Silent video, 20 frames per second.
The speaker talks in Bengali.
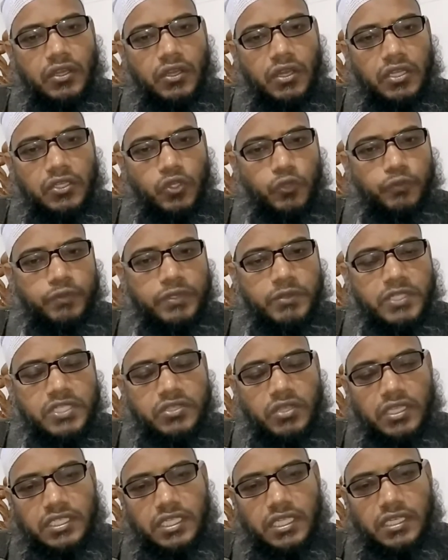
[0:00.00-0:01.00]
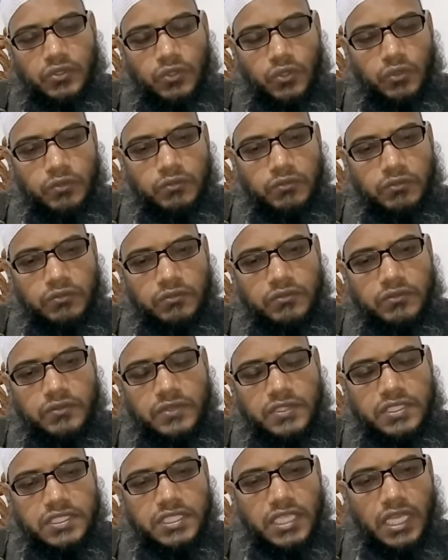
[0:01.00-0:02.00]
অনুরূপী বিষয়টা এরকম
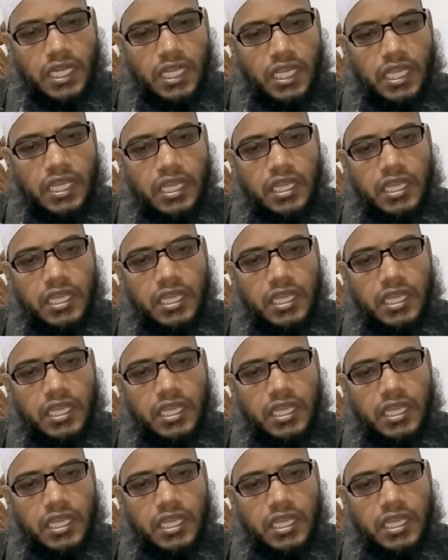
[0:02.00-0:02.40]
যারা